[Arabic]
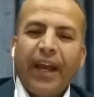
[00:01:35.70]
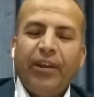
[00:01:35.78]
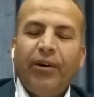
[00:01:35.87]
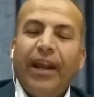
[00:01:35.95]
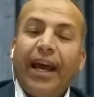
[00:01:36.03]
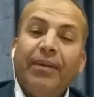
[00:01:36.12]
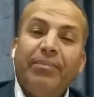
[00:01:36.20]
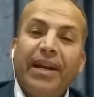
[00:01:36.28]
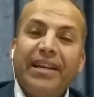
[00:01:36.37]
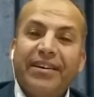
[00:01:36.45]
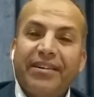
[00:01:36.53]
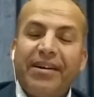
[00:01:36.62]
أيها الأحبة
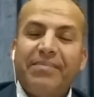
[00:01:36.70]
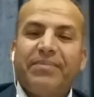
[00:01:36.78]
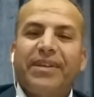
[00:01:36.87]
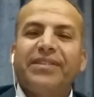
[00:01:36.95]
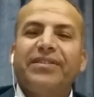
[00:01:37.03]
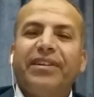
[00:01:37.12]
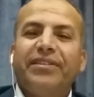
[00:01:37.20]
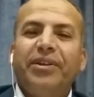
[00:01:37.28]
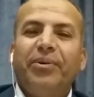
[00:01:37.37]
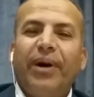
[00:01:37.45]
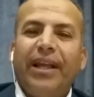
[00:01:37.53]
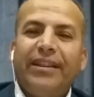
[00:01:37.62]
الكرام
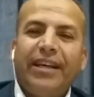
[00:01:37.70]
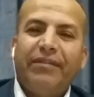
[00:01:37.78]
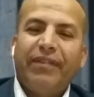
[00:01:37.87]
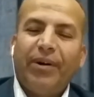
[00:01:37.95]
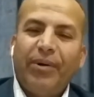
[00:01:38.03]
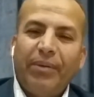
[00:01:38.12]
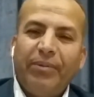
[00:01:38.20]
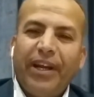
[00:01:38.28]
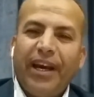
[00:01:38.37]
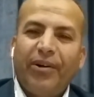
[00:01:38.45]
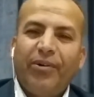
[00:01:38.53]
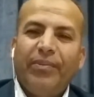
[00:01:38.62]
تستطيعوا أن تدفعوا
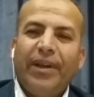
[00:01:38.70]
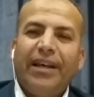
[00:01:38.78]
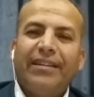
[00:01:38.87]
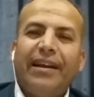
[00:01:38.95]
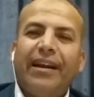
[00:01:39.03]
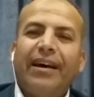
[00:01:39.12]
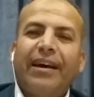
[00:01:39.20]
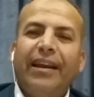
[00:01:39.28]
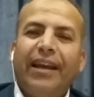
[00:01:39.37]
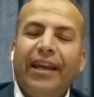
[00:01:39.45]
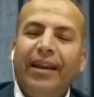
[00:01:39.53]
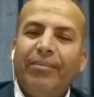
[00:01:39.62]
أبناءكم إلى تلقي
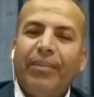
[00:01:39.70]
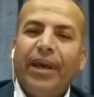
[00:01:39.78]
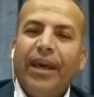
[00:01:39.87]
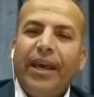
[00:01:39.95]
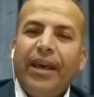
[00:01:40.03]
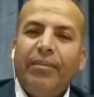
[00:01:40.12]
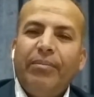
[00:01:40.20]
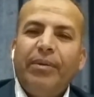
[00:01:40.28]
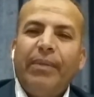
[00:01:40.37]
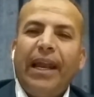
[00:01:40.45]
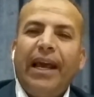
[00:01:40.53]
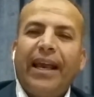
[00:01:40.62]
العلم
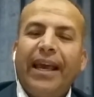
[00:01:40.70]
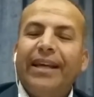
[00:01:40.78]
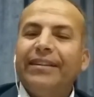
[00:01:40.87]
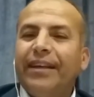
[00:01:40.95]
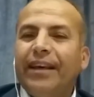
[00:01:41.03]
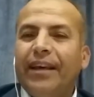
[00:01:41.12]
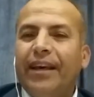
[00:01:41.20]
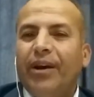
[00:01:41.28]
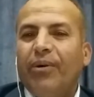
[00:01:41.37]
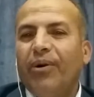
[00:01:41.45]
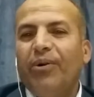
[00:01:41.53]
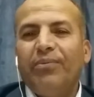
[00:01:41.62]
بملكاته
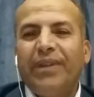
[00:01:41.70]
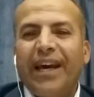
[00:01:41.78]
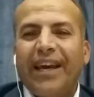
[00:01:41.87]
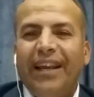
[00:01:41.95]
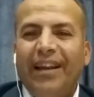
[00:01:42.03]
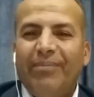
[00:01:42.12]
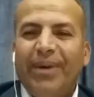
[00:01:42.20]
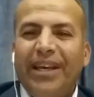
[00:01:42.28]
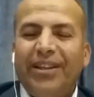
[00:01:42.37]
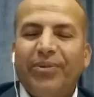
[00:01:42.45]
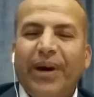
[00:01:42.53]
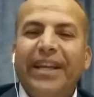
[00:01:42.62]
وهم داخل
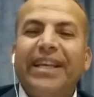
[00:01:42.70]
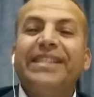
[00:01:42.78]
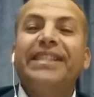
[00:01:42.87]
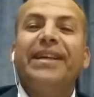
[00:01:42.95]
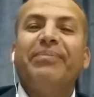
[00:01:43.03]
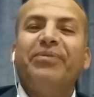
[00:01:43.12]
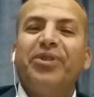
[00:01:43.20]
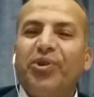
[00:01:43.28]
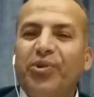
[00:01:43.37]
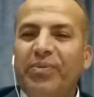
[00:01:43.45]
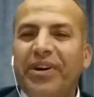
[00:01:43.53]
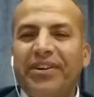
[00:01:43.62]
البيت وأن
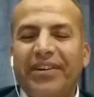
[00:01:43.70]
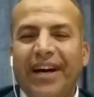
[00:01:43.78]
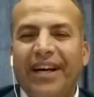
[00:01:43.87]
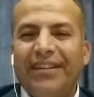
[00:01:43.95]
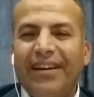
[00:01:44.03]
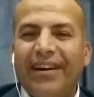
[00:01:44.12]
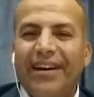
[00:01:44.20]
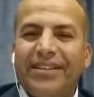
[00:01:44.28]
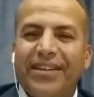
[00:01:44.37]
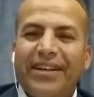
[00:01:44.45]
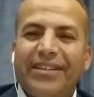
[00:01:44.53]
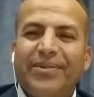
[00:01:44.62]
يستمتعوا بقراءة
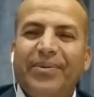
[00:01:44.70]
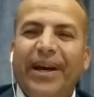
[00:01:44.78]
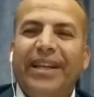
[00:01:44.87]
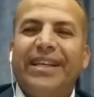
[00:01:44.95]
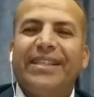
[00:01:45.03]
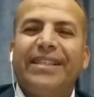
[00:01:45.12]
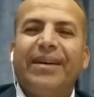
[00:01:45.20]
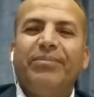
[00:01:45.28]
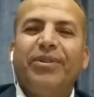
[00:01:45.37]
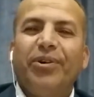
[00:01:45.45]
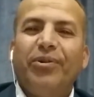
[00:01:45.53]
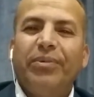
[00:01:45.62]
القصص وأن
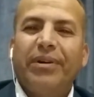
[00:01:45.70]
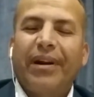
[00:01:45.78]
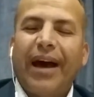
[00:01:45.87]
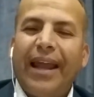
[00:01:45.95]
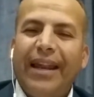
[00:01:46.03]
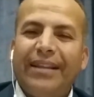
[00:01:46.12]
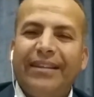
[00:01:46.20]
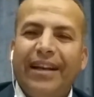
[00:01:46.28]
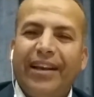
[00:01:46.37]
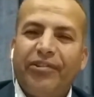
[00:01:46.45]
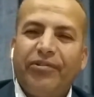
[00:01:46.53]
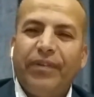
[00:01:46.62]
يستمتعوا بالرحلات
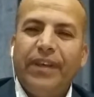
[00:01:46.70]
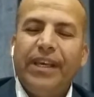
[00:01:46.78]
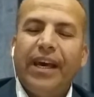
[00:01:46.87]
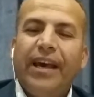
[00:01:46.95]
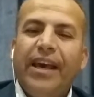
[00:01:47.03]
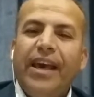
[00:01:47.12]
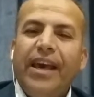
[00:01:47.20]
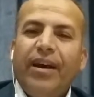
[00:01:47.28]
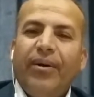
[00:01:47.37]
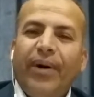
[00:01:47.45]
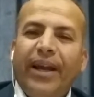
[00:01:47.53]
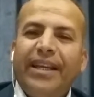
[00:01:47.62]
الكشفية
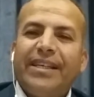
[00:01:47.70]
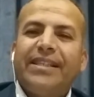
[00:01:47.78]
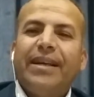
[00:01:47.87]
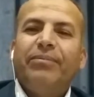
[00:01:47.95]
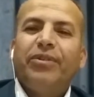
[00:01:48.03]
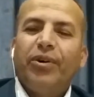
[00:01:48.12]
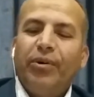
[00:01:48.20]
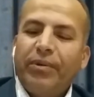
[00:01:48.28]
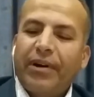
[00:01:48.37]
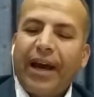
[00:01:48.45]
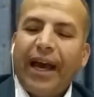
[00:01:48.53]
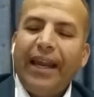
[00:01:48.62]
وأن يستمتعوا
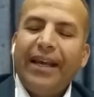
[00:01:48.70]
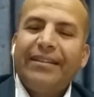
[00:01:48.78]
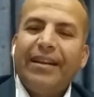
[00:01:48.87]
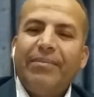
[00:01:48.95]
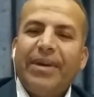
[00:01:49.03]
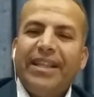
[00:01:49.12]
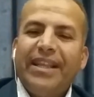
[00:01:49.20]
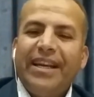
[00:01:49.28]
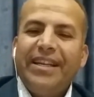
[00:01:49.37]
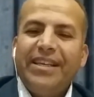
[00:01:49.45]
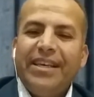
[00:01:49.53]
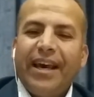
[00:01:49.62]
بالرحلات
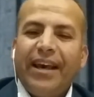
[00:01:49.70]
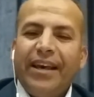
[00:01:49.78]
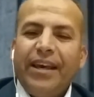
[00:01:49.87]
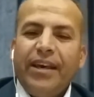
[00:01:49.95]
الميدانية